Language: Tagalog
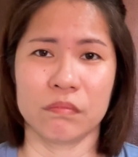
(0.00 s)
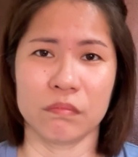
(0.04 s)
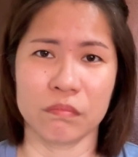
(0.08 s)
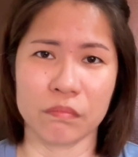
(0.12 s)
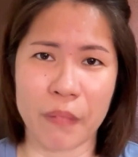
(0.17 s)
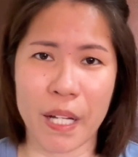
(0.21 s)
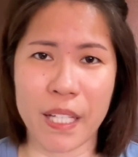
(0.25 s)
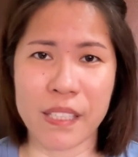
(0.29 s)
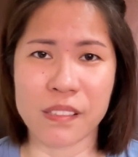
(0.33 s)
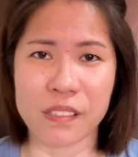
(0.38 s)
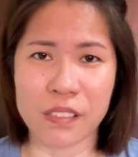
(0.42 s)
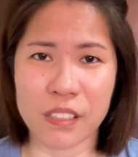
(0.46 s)

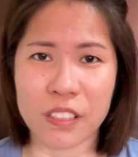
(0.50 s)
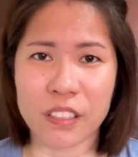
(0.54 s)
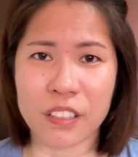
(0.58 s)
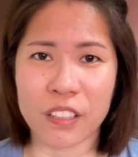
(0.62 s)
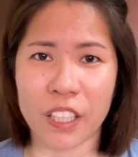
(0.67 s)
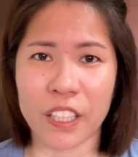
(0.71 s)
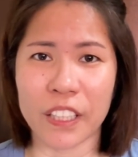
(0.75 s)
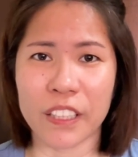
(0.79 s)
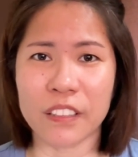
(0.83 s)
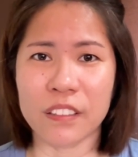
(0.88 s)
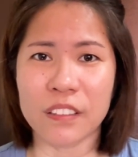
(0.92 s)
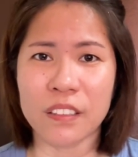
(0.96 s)

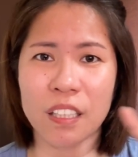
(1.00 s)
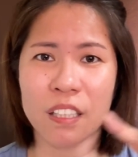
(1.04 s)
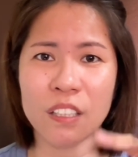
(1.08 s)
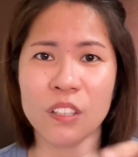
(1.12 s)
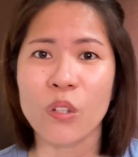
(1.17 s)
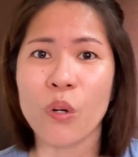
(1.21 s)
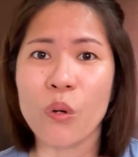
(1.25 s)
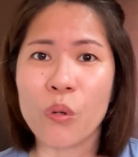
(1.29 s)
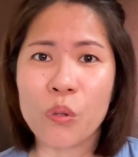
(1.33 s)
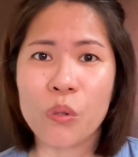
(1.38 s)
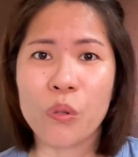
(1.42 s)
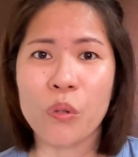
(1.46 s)
MasterCard na
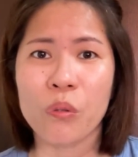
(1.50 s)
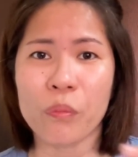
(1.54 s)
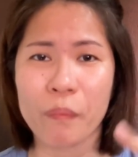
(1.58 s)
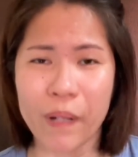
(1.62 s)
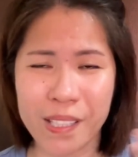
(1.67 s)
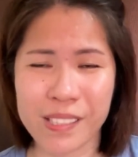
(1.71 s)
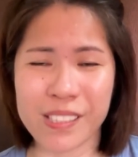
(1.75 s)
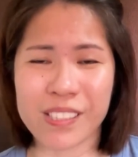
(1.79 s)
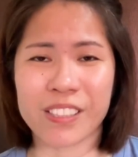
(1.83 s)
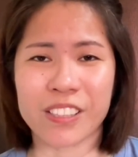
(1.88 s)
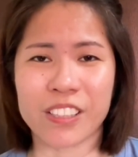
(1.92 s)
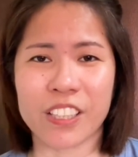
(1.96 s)
logo,
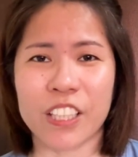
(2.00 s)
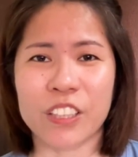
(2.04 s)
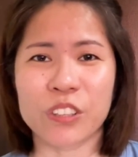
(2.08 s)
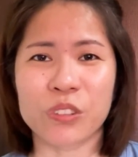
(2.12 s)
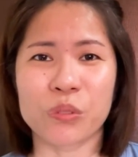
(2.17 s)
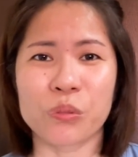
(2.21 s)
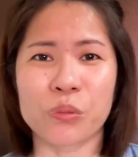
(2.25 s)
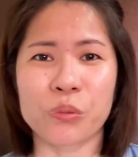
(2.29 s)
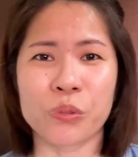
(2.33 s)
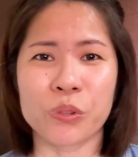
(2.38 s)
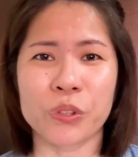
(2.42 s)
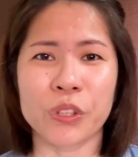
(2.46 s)

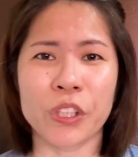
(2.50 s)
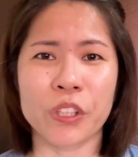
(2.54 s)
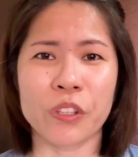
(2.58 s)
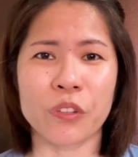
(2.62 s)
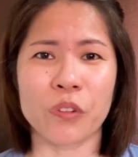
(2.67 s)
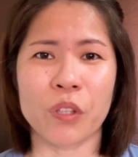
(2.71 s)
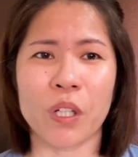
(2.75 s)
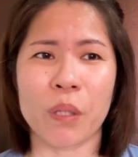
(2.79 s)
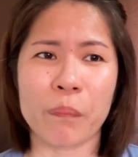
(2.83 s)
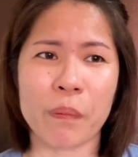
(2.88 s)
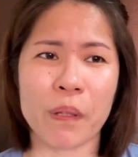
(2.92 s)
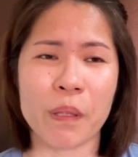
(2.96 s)
MasterCard kukunin
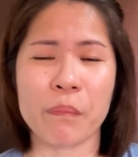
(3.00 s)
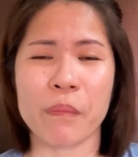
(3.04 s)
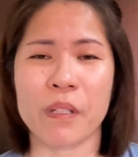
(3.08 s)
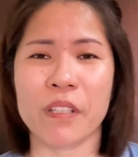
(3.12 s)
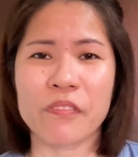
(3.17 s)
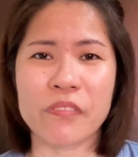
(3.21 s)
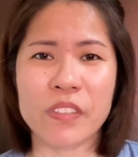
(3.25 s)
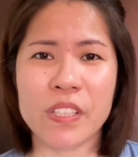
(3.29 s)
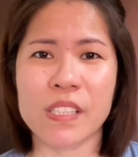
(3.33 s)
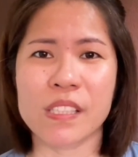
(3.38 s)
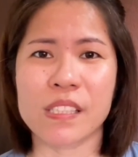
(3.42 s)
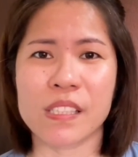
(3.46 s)
nyo. Kapag
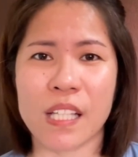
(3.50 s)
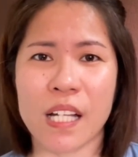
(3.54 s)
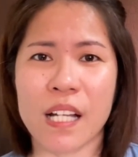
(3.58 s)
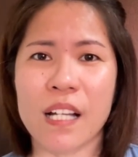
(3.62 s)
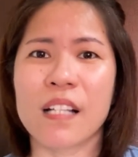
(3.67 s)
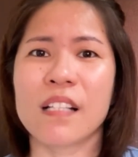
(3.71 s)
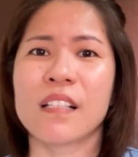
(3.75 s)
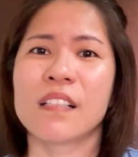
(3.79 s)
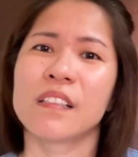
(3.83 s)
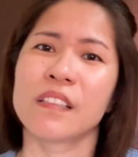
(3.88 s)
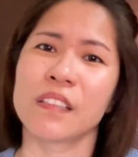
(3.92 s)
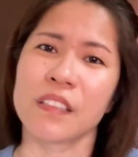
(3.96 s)
may
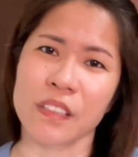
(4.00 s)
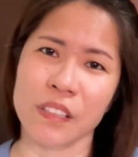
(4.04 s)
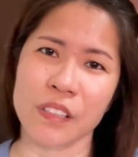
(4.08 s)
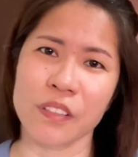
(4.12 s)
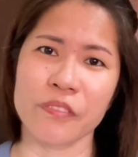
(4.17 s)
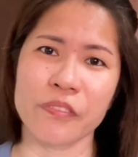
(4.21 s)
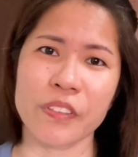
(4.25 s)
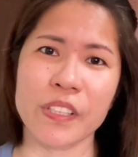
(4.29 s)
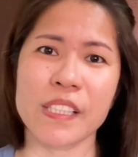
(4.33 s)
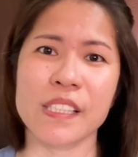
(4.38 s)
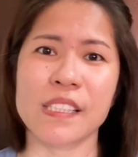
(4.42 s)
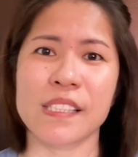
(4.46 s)
Visa,
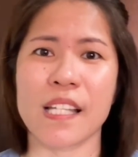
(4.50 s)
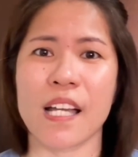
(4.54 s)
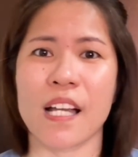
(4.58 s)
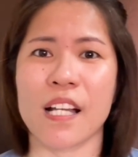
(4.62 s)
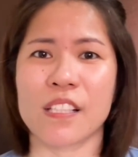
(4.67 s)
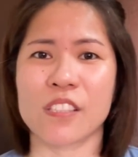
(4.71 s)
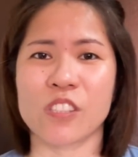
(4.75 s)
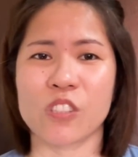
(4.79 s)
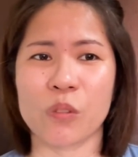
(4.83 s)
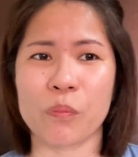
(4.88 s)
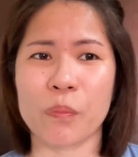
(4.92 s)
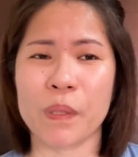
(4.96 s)

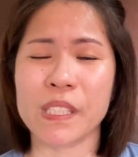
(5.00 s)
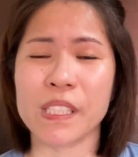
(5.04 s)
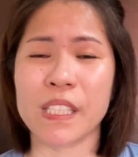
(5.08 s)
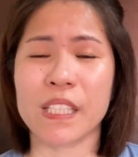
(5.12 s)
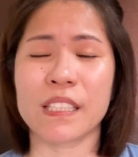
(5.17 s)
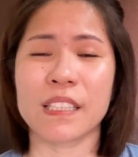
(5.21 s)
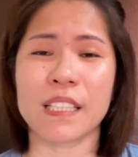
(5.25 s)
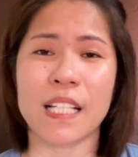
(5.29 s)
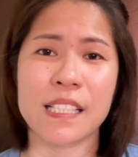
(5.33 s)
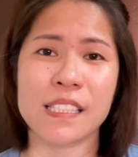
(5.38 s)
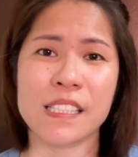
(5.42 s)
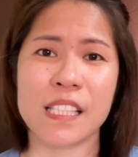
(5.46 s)
Visa. So,
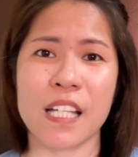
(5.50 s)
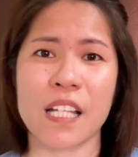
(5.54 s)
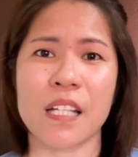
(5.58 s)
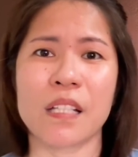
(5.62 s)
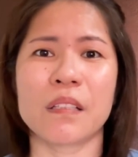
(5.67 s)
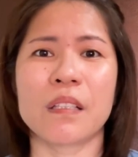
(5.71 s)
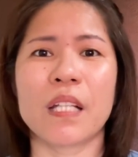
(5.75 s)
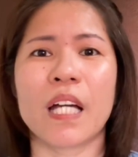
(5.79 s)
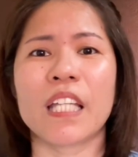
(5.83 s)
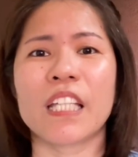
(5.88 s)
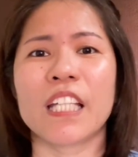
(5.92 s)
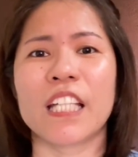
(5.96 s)
basta
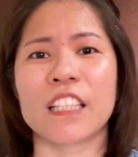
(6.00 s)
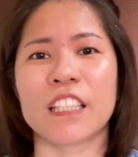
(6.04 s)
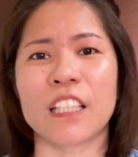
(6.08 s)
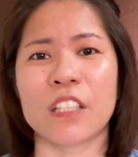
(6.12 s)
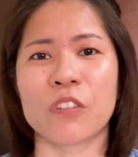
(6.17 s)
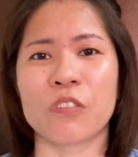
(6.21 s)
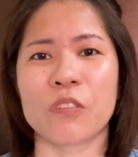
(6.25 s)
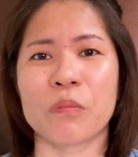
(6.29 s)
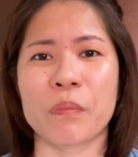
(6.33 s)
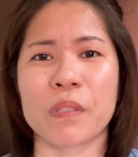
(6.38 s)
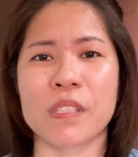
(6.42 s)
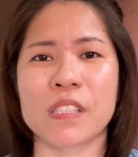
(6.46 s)
nasa,
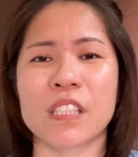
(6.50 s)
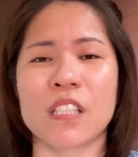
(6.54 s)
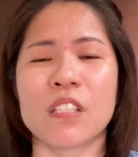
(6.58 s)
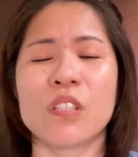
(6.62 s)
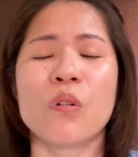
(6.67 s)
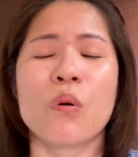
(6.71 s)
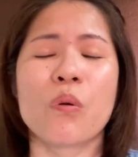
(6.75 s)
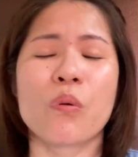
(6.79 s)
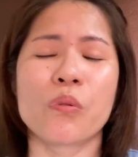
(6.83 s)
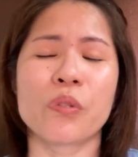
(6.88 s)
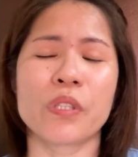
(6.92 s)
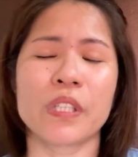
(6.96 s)
nakikita na naman sa
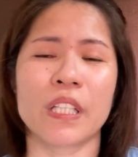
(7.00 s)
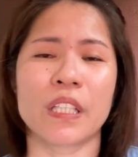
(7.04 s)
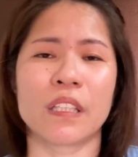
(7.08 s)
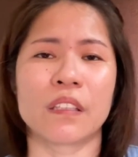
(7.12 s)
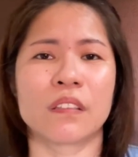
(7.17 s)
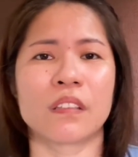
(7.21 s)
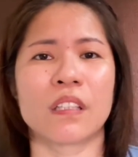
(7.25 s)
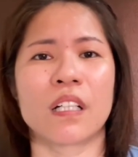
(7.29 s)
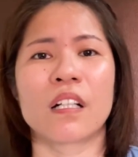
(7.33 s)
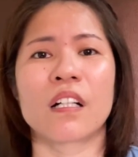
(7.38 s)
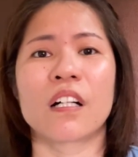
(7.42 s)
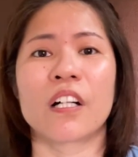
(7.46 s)
logo
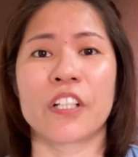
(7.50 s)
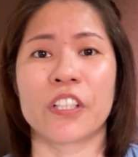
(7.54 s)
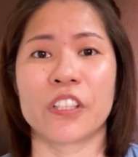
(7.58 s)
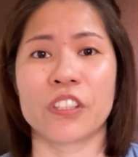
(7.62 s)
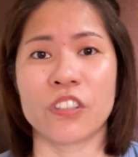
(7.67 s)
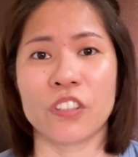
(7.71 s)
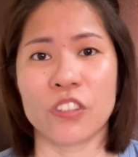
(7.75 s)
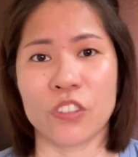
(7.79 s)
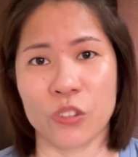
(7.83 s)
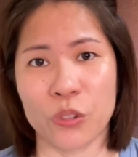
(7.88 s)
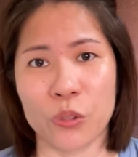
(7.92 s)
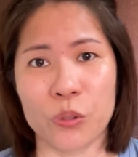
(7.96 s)
yan ng card
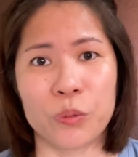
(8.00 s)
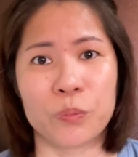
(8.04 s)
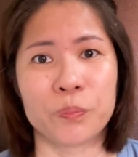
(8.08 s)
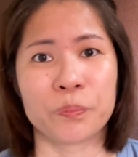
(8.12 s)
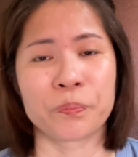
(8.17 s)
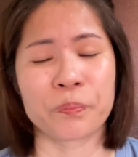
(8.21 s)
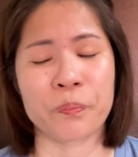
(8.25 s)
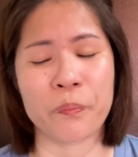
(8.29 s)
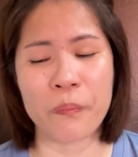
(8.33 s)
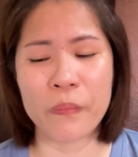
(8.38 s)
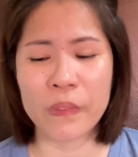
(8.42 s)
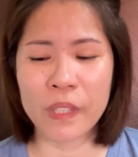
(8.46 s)
ninyo.
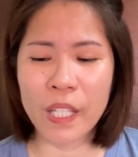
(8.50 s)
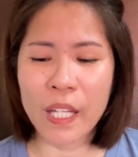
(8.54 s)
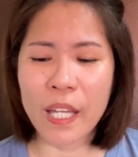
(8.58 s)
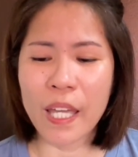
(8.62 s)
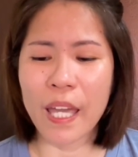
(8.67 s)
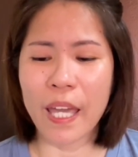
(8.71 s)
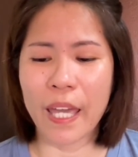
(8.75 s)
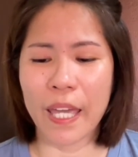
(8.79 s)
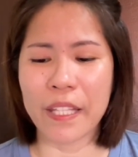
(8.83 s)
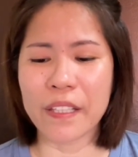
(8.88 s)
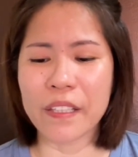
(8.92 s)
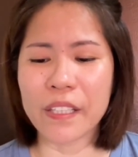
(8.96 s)

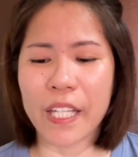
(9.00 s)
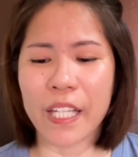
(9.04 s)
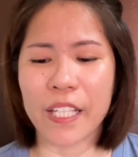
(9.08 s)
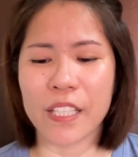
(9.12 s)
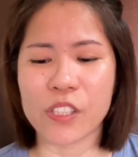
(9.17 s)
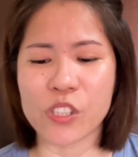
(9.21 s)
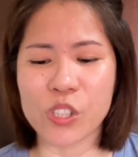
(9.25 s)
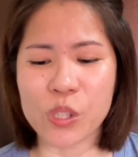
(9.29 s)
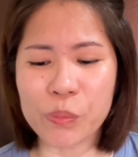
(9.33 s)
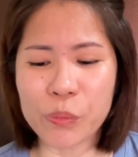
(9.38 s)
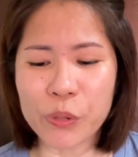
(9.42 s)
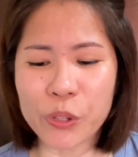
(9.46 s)
And
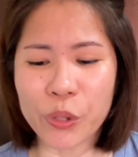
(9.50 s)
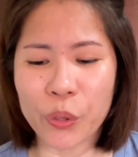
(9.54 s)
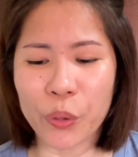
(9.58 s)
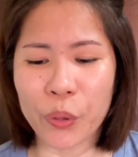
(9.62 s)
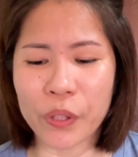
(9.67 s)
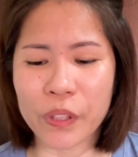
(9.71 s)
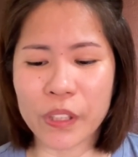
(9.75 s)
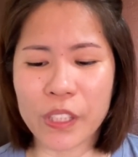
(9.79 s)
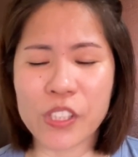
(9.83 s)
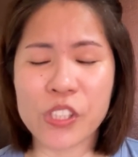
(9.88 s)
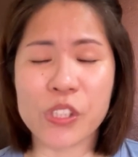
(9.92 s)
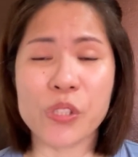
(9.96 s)
then,
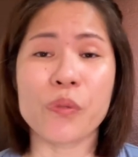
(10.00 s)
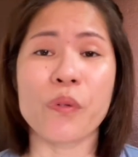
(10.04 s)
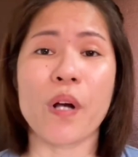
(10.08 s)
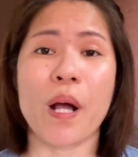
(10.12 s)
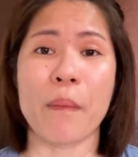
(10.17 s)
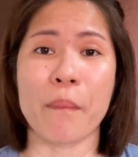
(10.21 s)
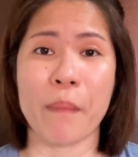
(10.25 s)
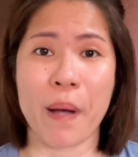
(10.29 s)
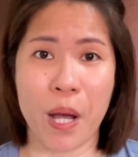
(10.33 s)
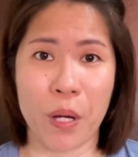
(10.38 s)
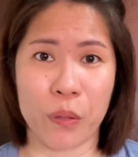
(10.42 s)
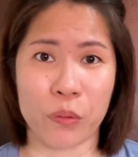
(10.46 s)
sumunod is yung
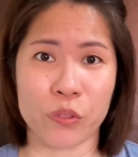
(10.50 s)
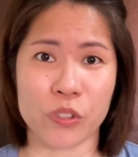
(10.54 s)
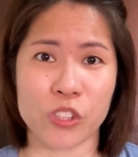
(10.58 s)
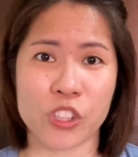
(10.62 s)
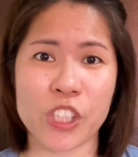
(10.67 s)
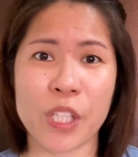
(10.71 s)
amount.